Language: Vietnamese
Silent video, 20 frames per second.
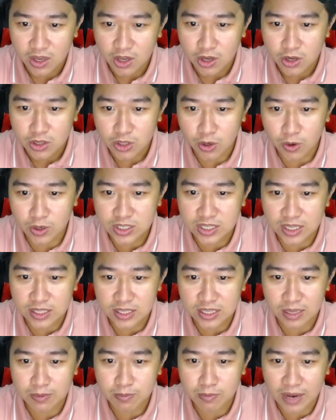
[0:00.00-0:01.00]
Tôi xin
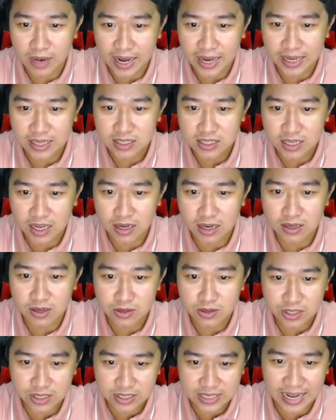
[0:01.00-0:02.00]
trình bày sơ lược
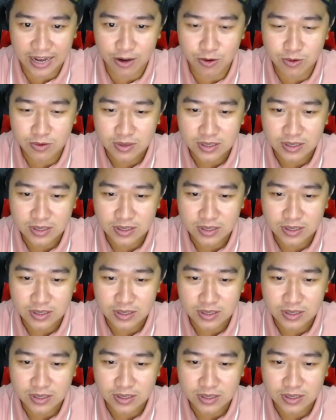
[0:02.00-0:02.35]
như sau.